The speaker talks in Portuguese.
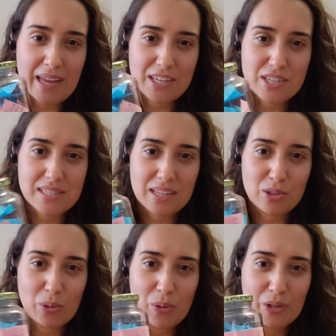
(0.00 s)
aí de
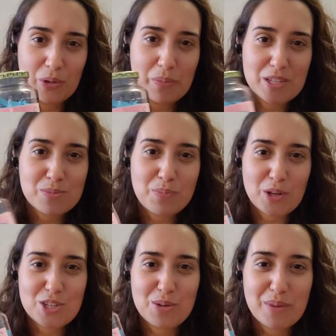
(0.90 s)
azeitona, ou mesmo um
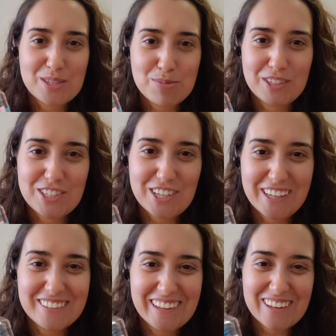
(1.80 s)
potinho mais
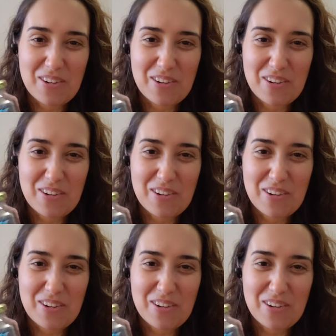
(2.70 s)
bonitinho, né?